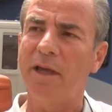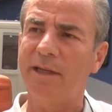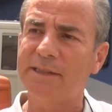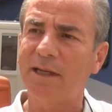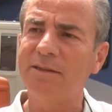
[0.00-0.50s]

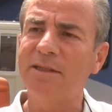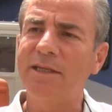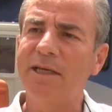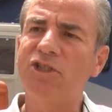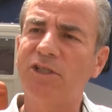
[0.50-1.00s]
E
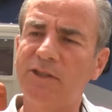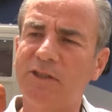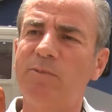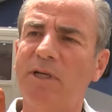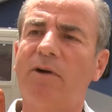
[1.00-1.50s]
zaten genç
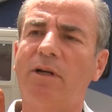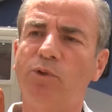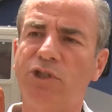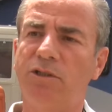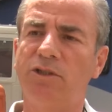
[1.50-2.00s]
kesim de var
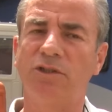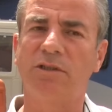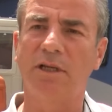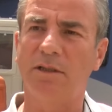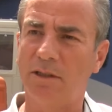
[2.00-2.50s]
bu işin
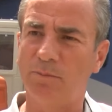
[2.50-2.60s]
içinde